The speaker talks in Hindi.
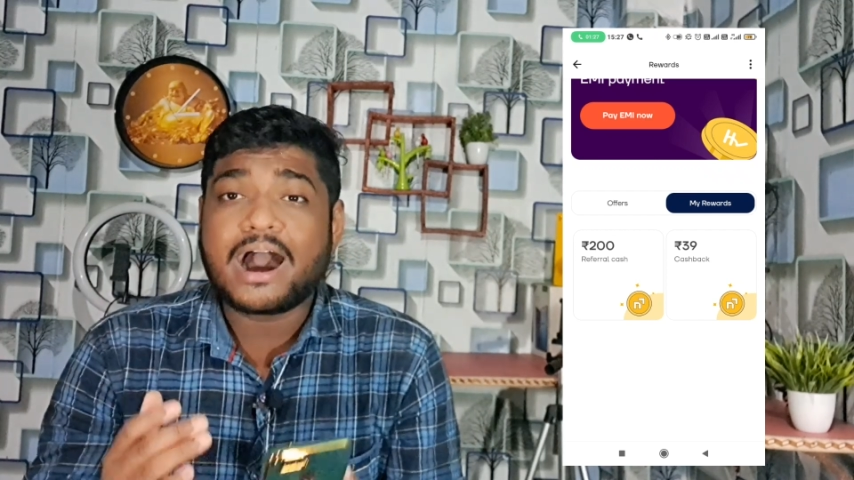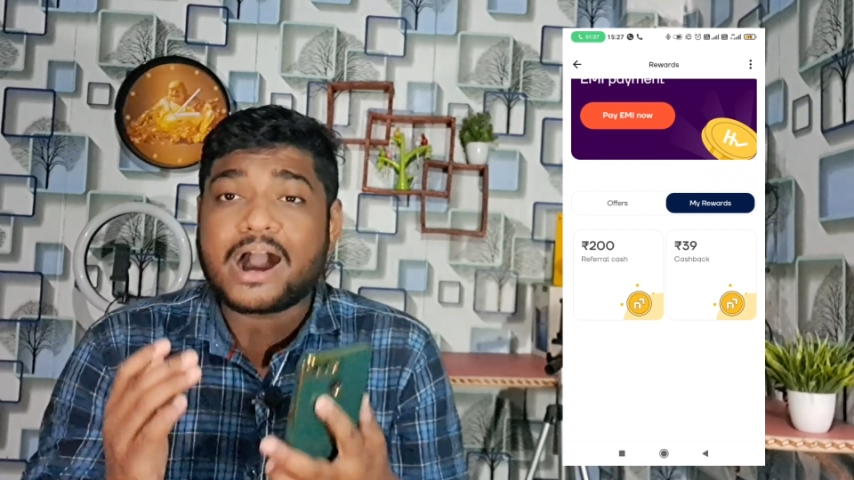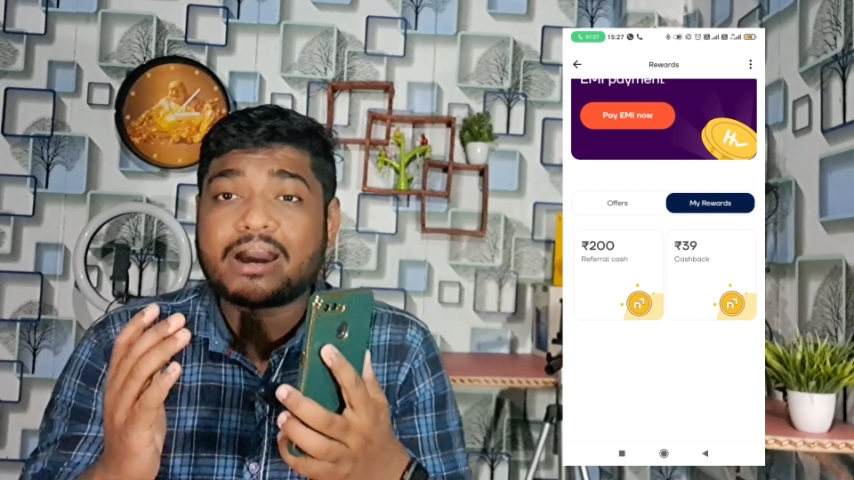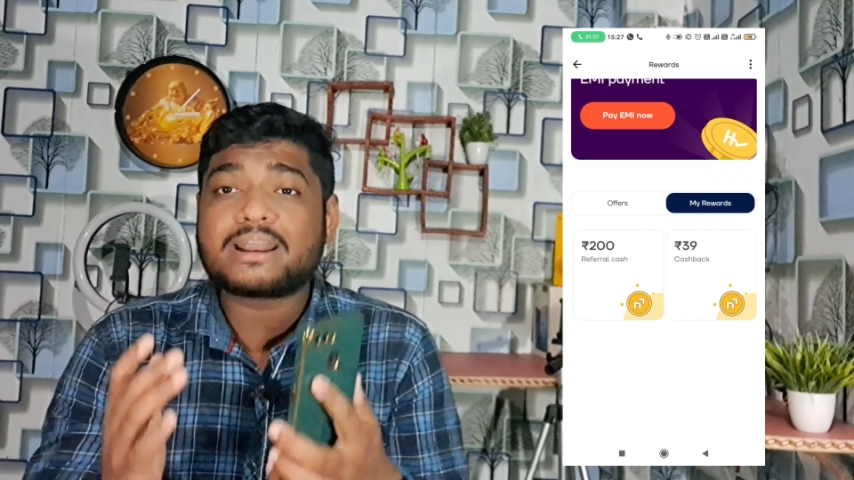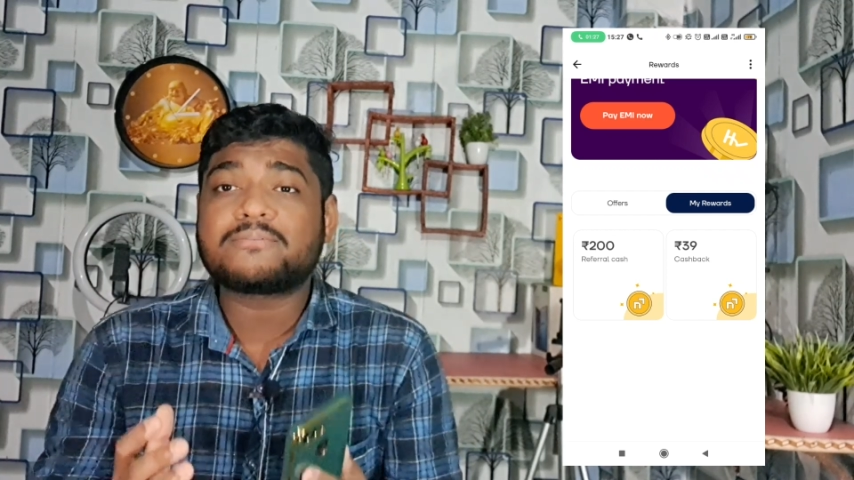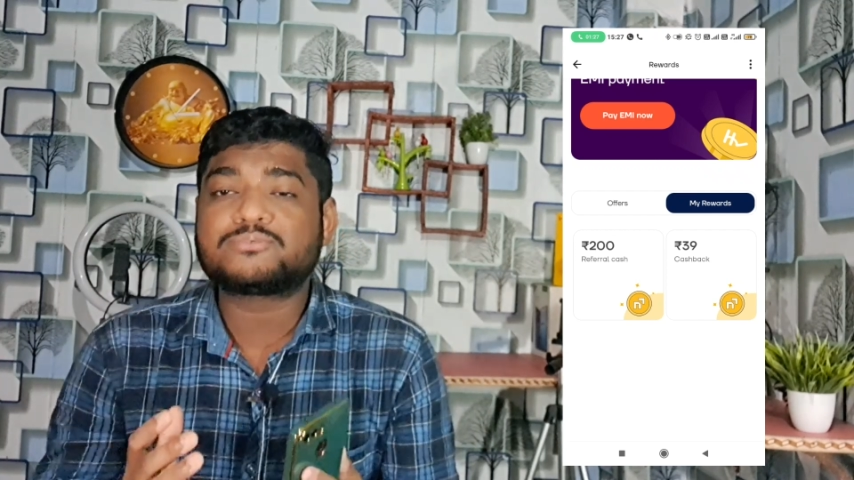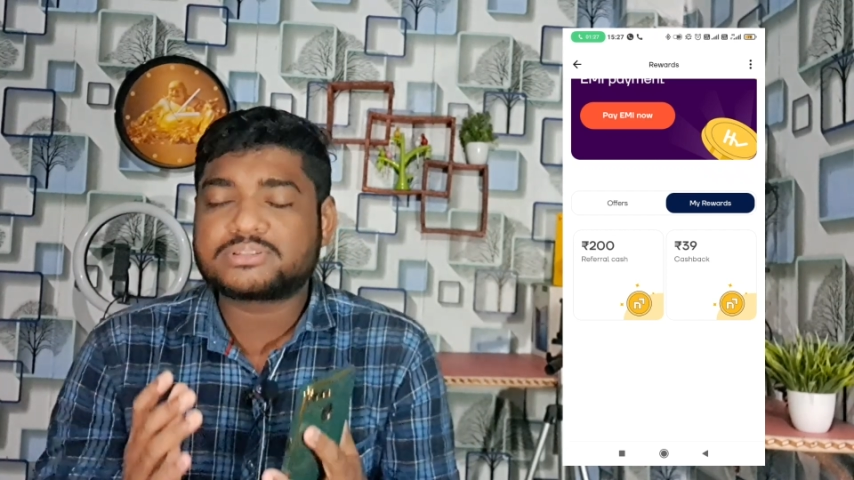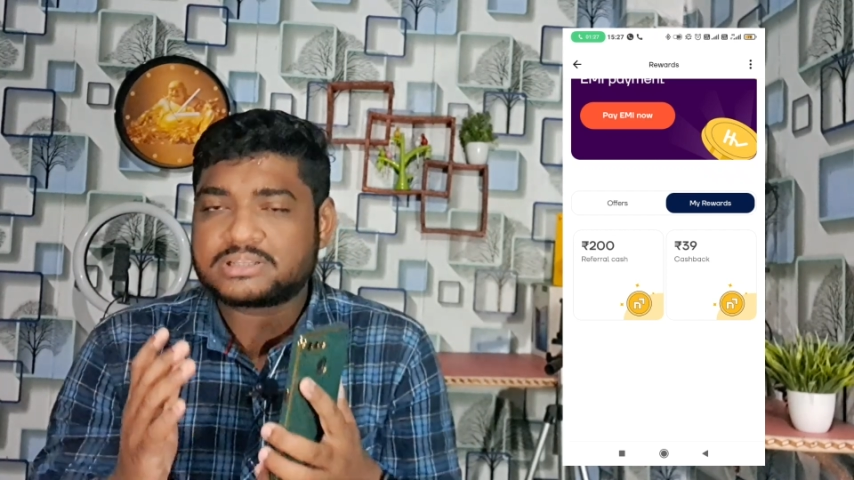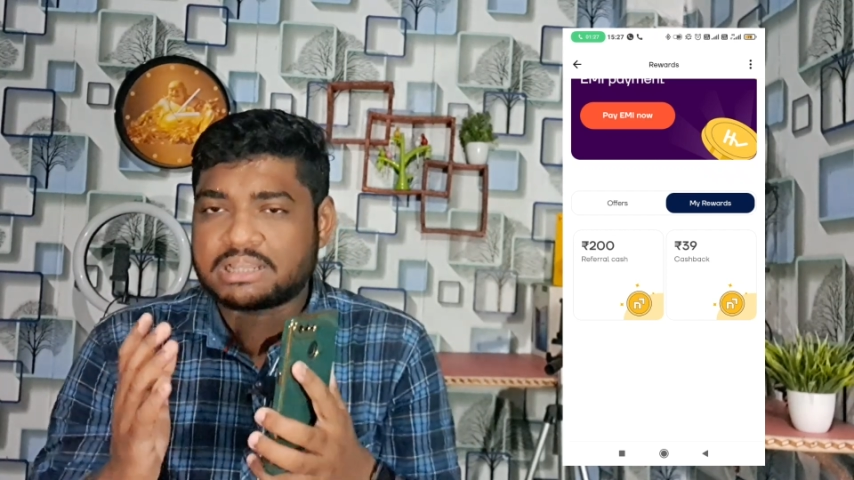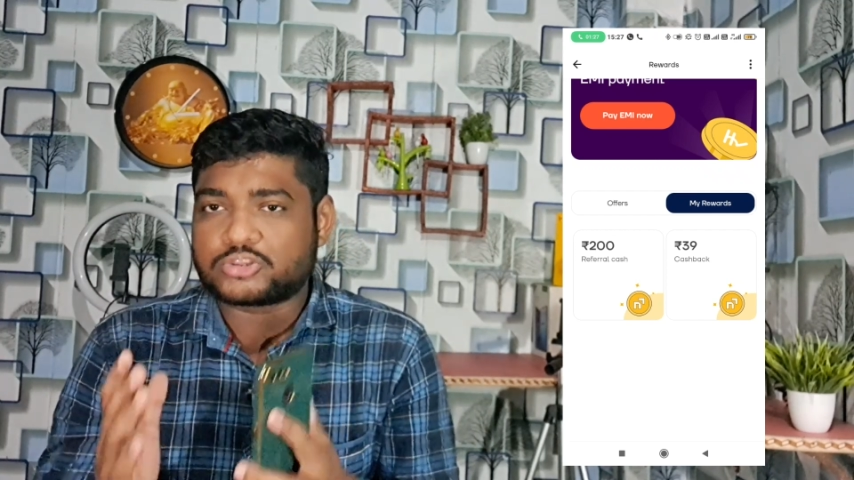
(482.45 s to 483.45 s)
अगर
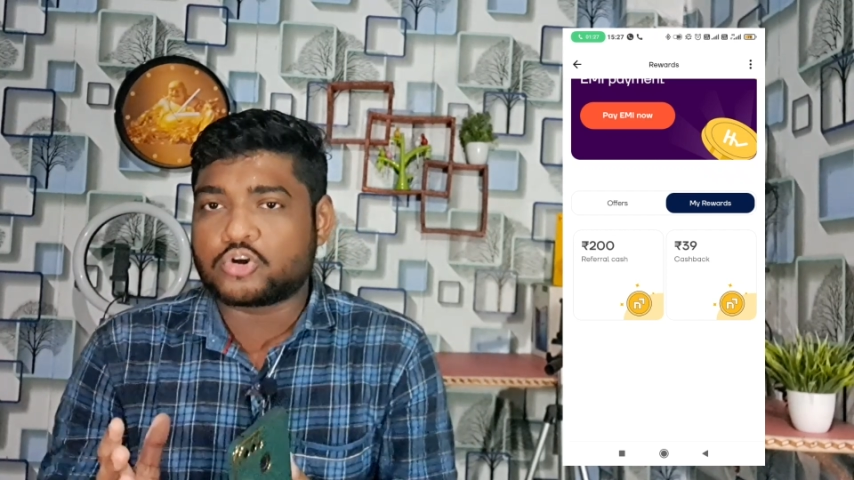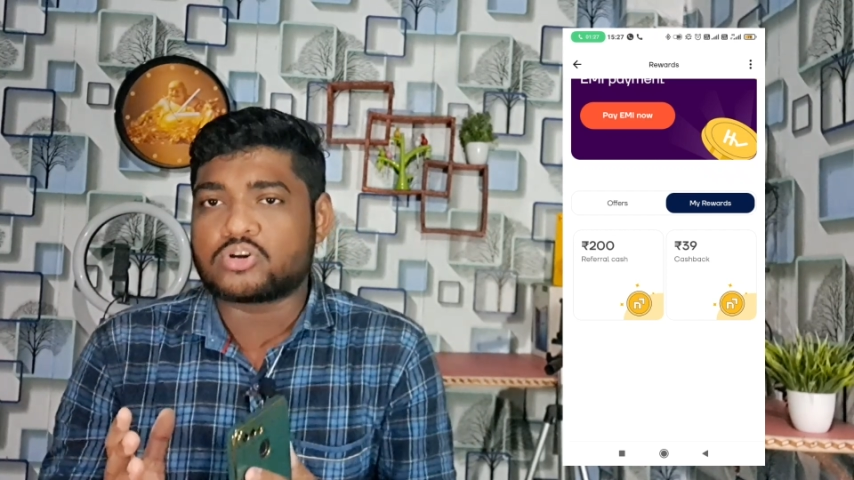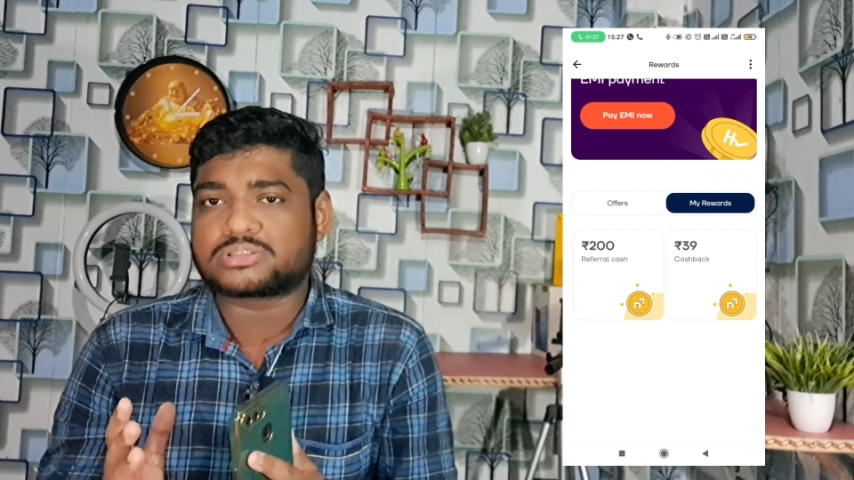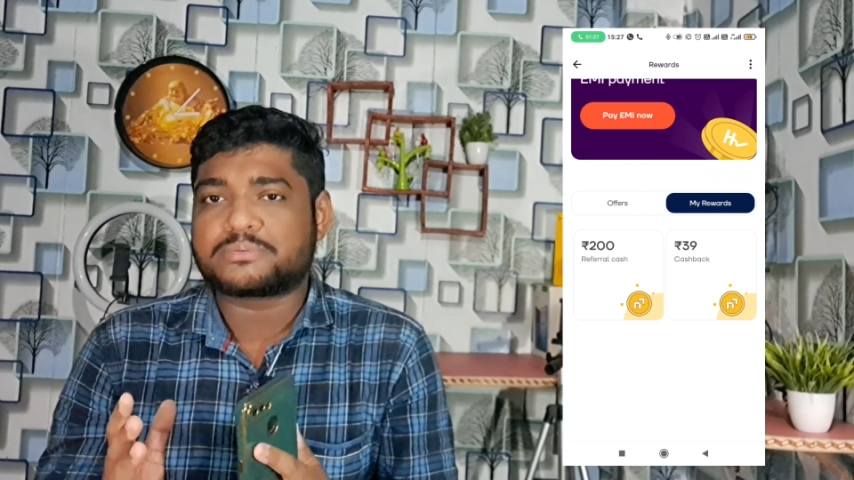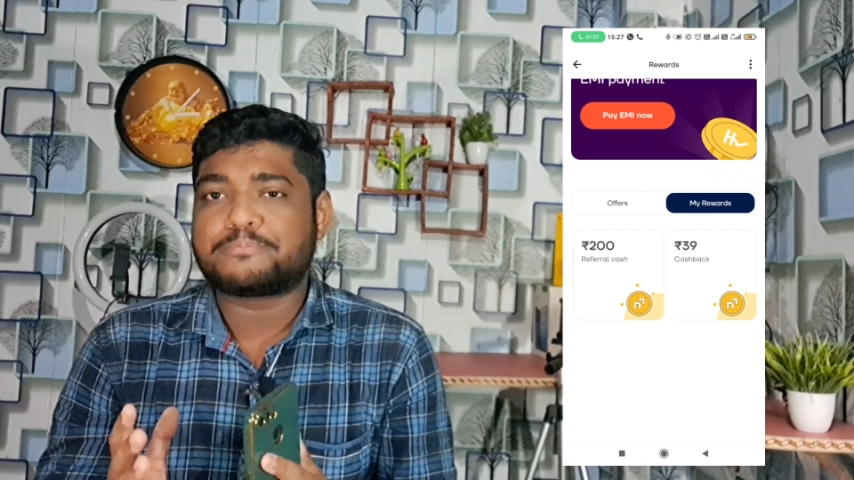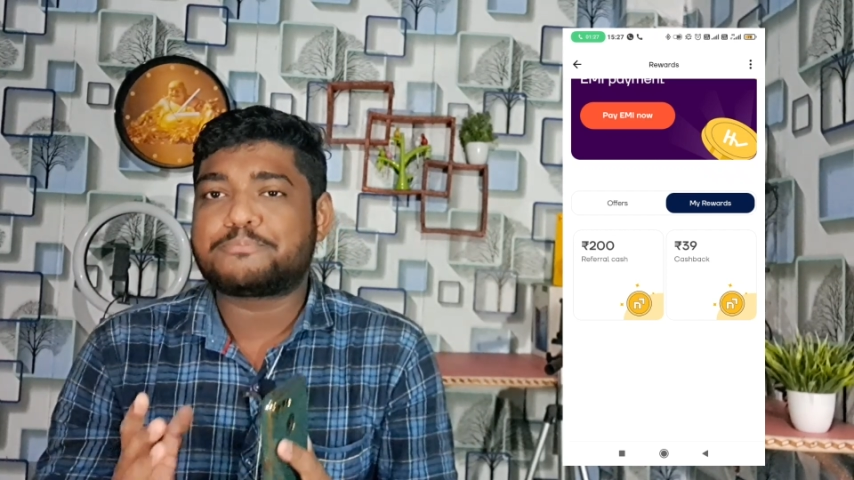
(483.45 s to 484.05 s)
आपका दोस्त